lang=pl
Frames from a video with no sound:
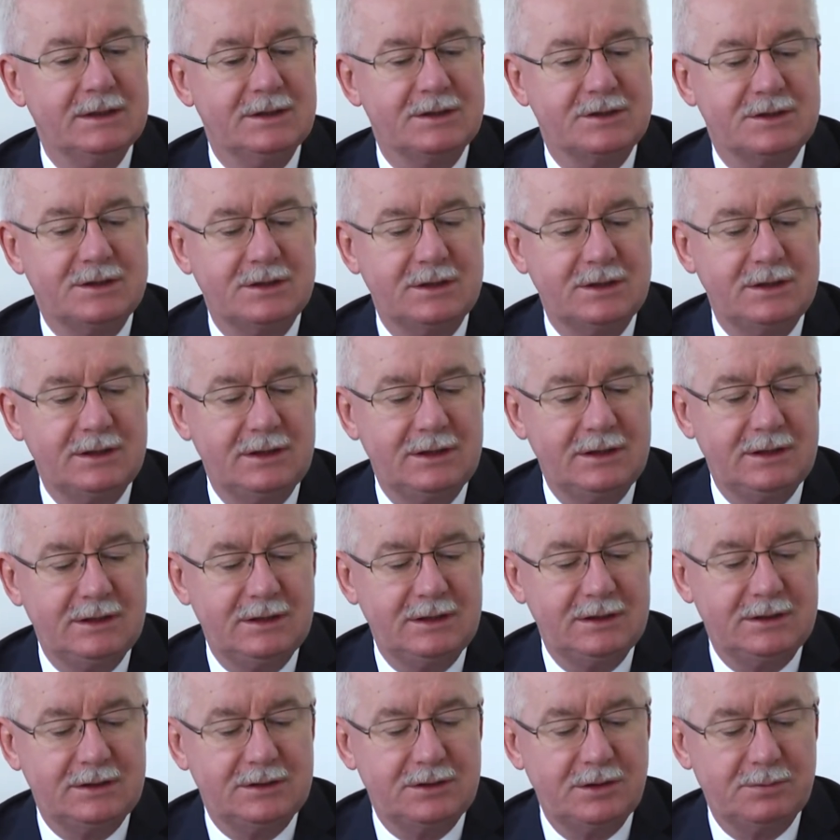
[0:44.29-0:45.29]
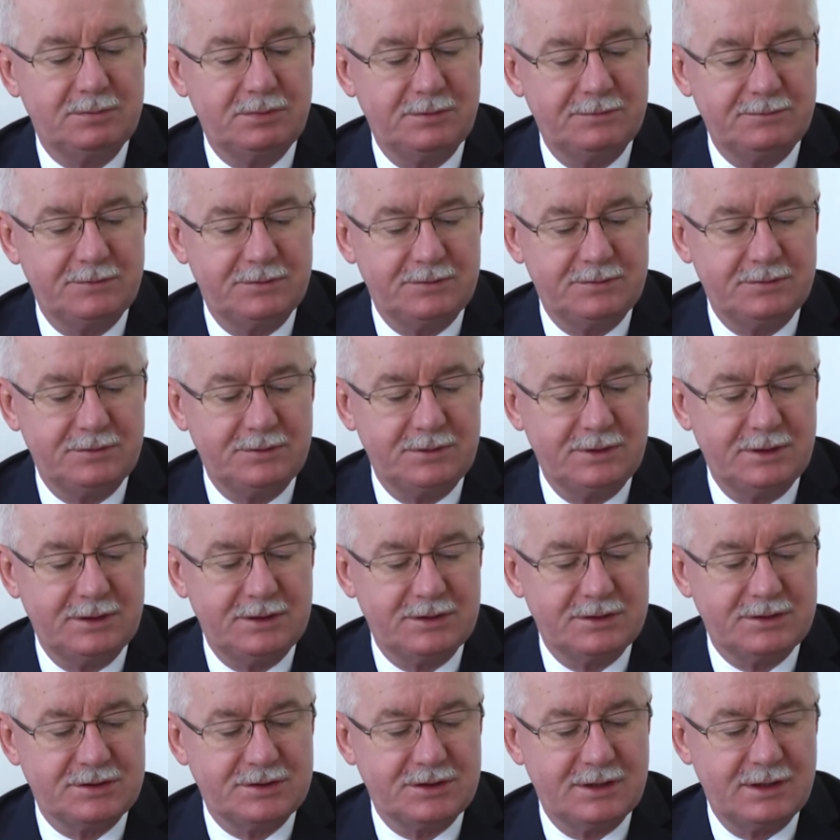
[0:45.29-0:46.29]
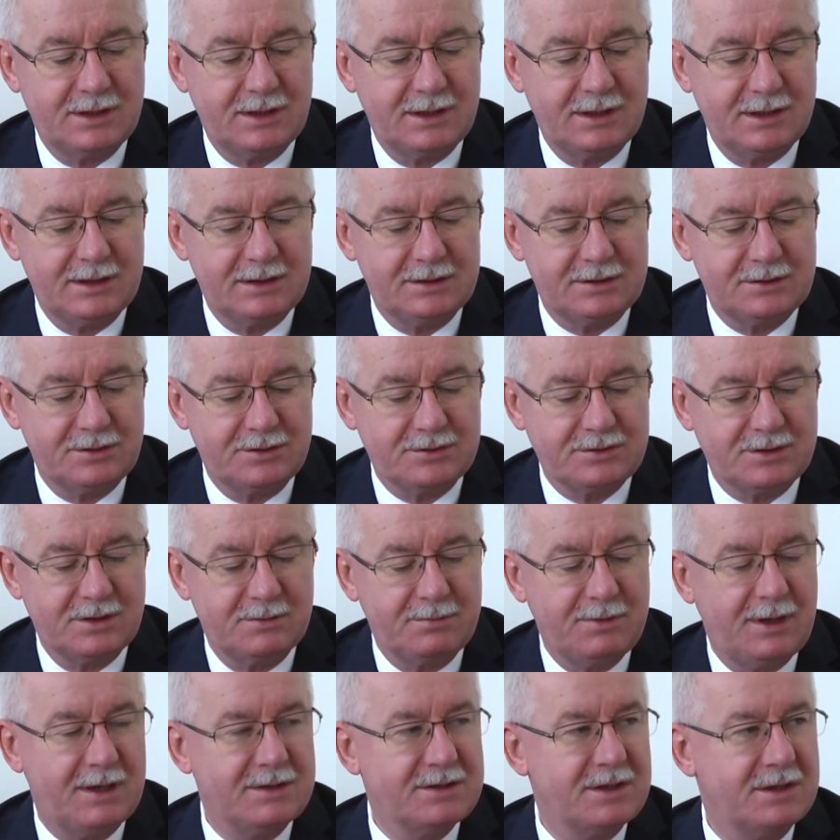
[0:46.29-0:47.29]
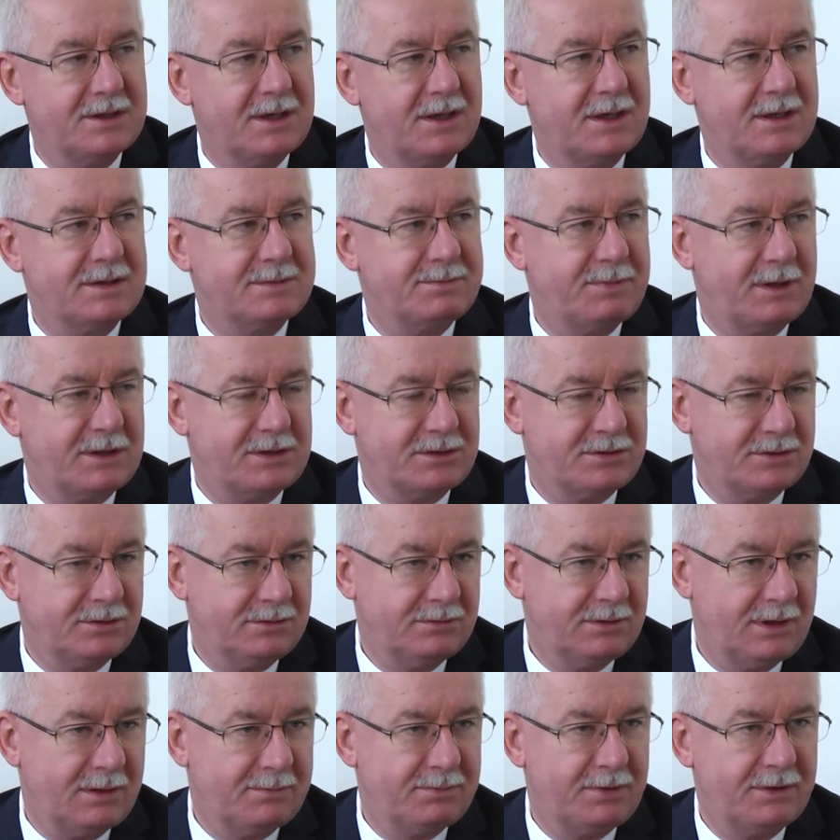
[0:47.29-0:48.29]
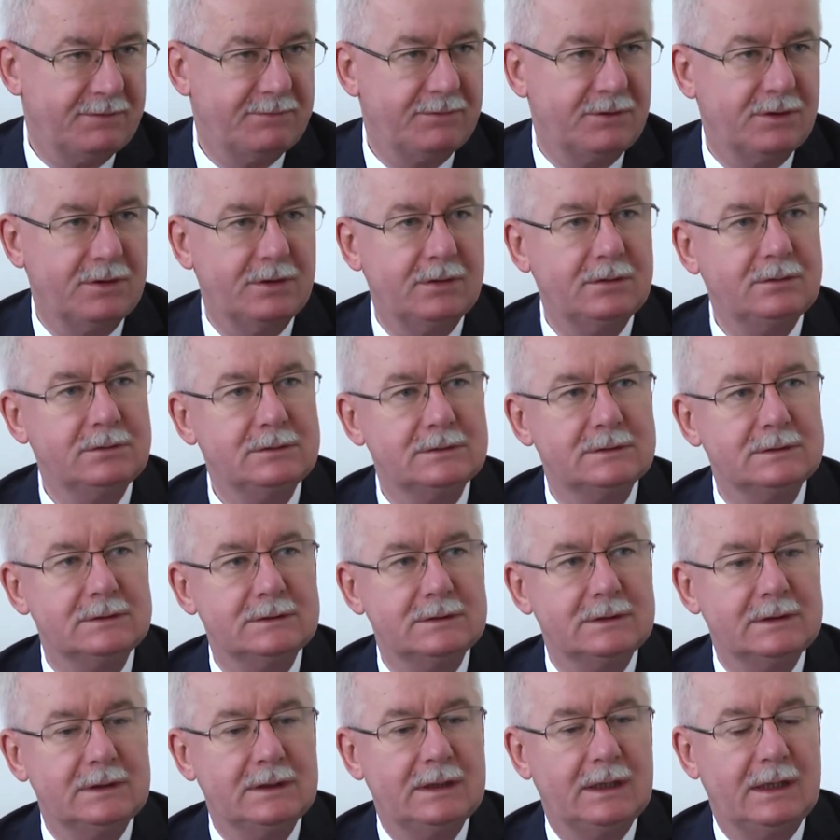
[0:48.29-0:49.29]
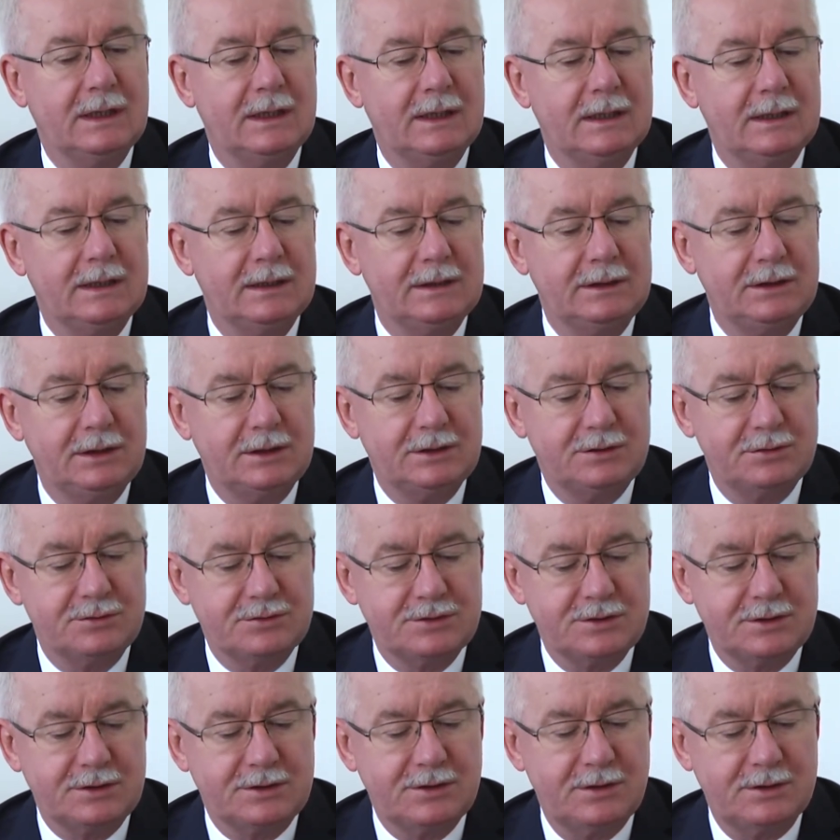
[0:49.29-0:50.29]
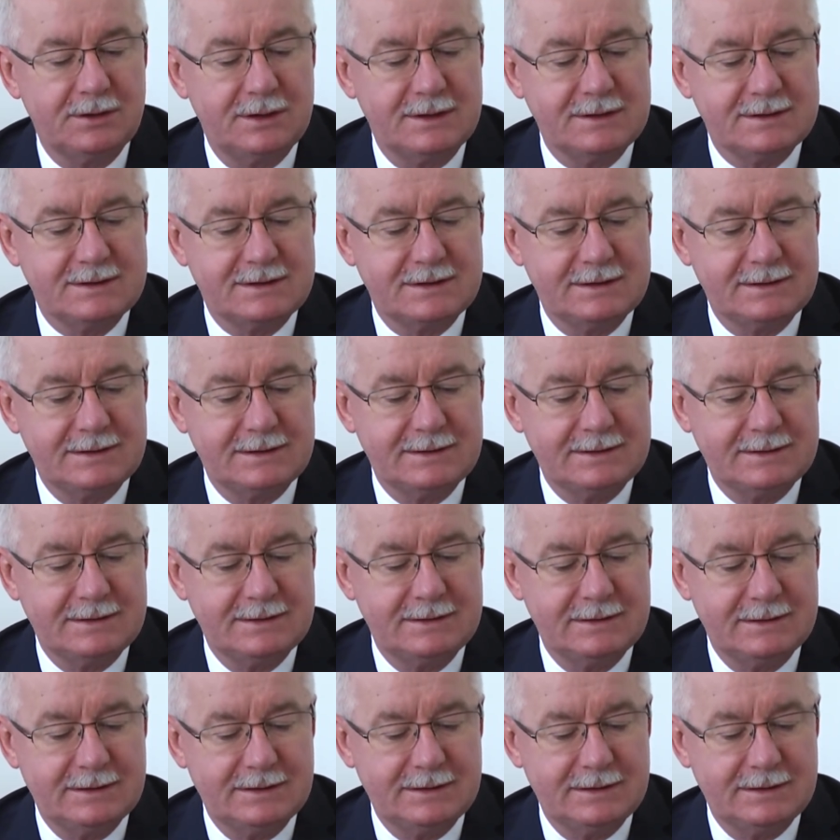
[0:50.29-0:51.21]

Czyli to powoduje, że troszkę bardziej na nas patrzą na pewno. E, niektórzy koledzy